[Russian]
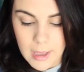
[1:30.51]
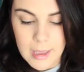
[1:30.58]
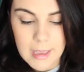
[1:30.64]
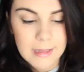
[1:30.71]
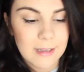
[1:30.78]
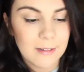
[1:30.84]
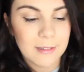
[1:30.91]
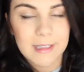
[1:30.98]

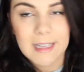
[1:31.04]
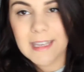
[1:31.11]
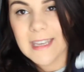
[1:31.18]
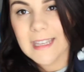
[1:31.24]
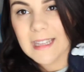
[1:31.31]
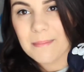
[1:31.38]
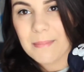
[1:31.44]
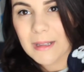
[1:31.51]
Это вот
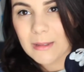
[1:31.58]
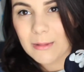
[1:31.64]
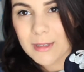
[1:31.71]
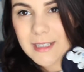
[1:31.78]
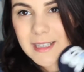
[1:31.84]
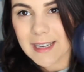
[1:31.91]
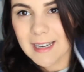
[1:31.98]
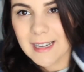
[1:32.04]
такие-то
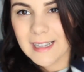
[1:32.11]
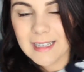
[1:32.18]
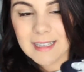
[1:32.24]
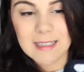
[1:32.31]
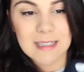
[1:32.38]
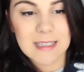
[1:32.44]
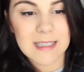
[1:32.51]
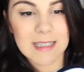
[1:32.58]
подушки
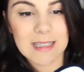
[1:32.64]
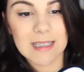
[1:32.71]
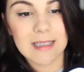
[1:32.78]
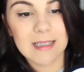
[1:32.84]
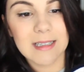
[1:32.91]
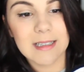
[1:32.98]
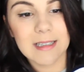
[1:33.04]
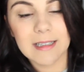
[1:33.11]
с
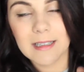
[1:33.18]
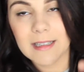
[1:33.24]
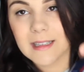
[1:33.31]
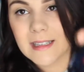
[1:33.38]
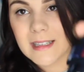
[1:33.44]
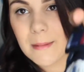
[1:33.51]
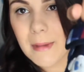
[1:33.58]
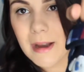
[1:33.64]
э,
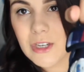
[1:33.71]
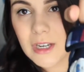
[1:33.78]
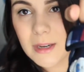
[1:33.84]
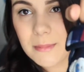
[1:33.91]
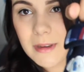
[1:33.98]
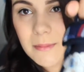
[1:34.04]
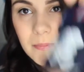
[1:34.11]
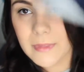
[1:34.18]

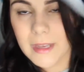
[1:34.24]
собачками.